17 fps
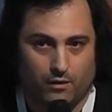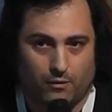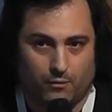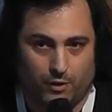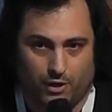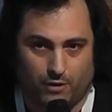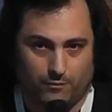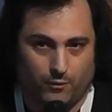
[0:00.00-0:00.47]

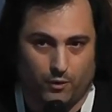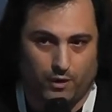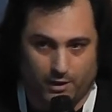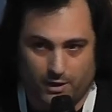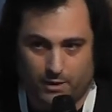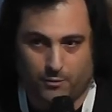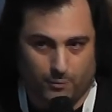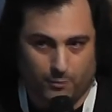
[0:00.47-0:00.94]
Bueno,
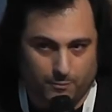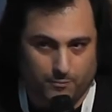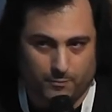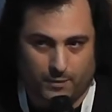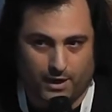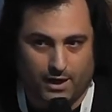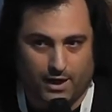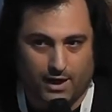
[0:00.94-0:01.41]
obviamente,
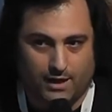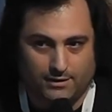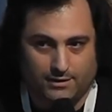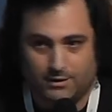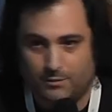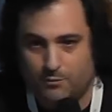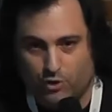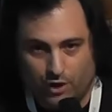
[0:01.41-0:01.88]
para
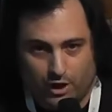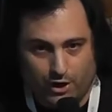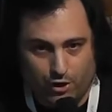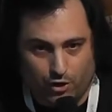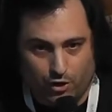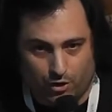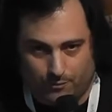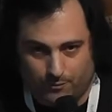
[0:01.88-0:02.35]
hacerse
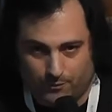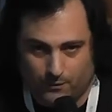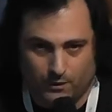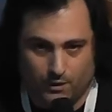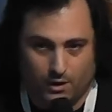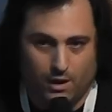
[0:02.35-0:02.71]
millonario no.